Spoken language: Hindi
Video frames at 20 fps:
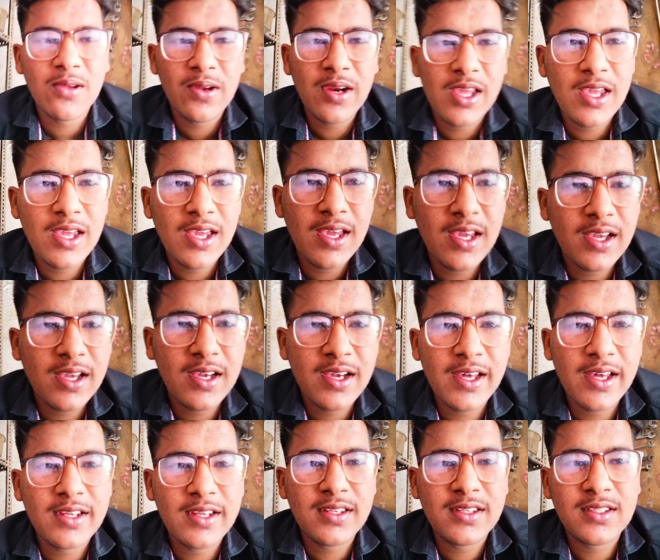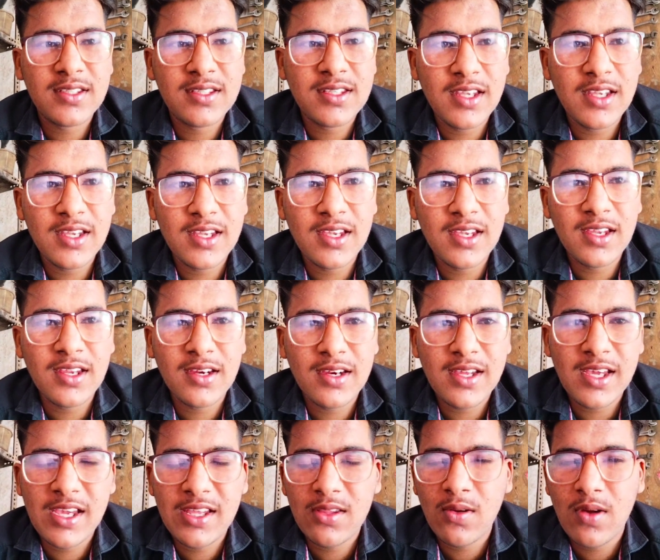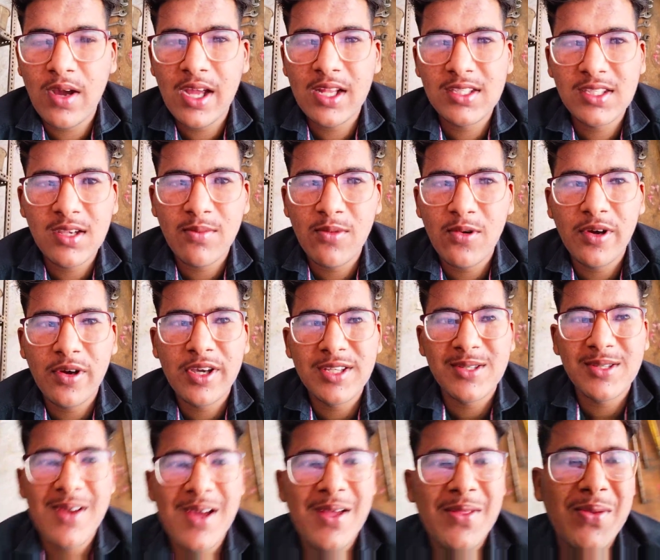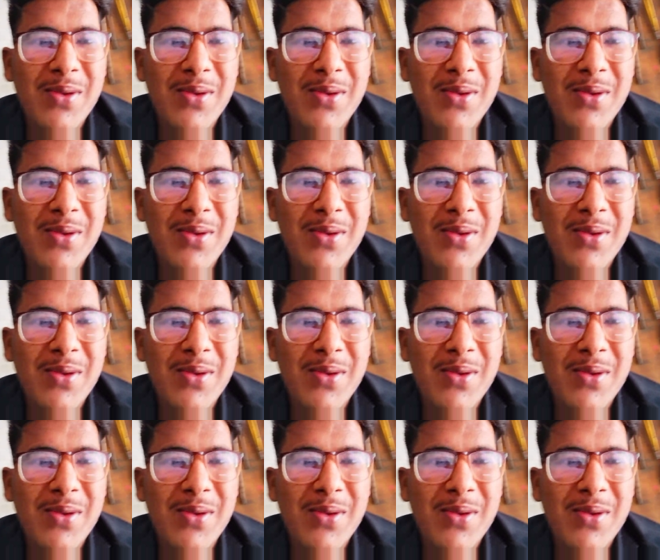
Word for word: हो रही है घर से नई दुकान से ब्लॉग की शुरुआत